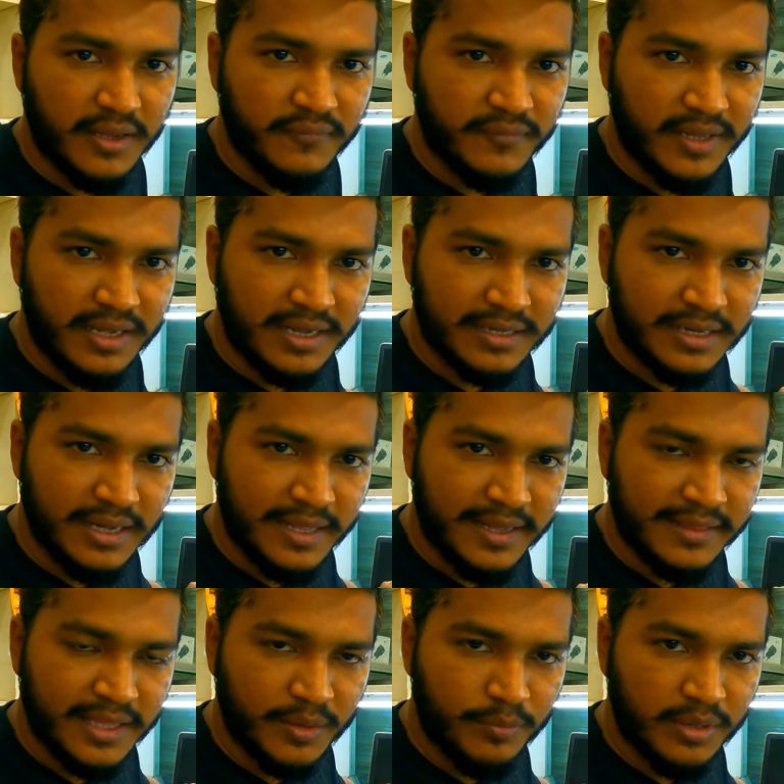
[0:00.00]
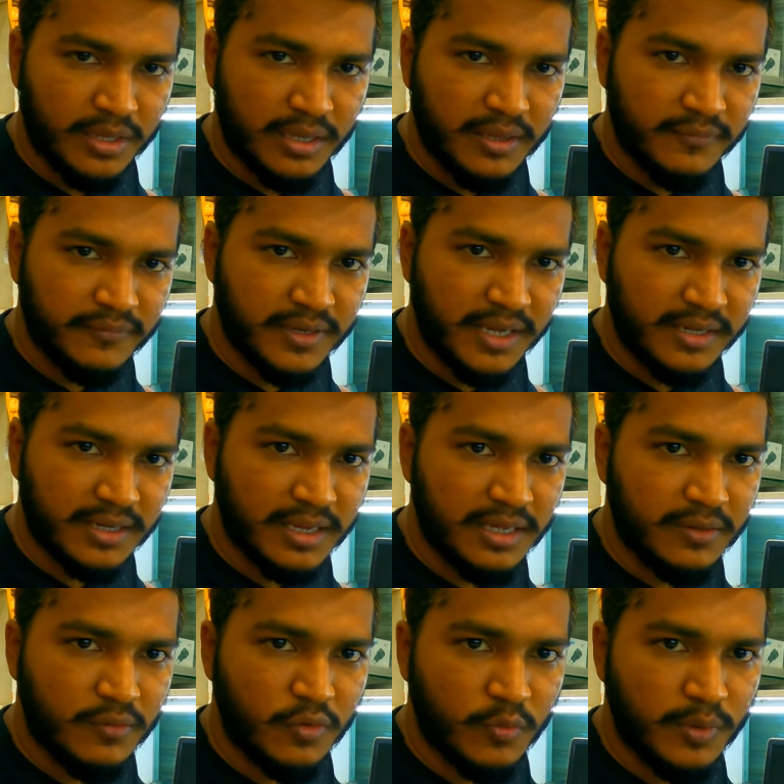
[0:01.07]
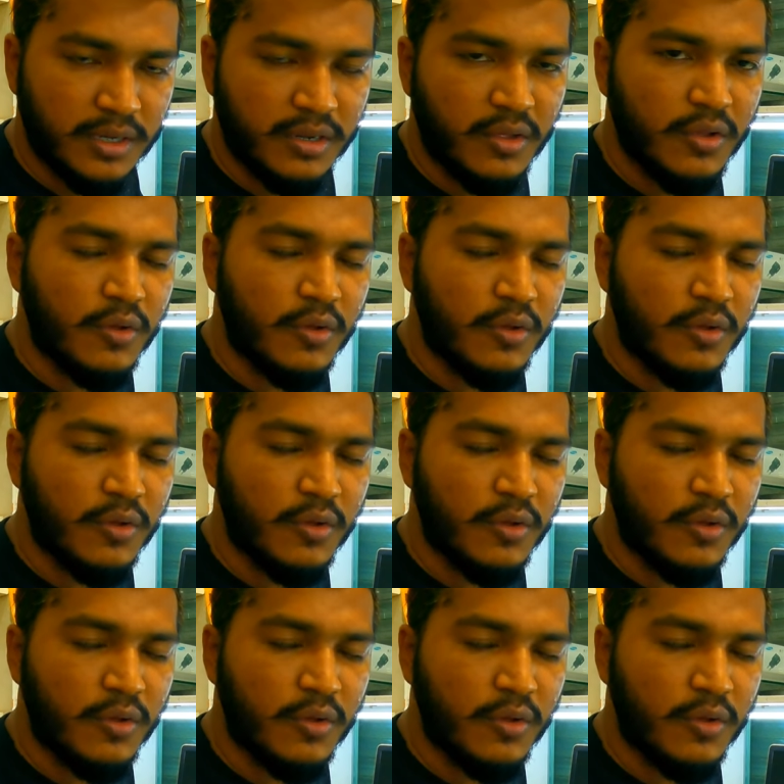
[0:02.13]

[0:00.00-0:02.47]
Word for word: এফ নাইন একটা লেখা থাকবে এফ নাইনটা ক্লিক করবেন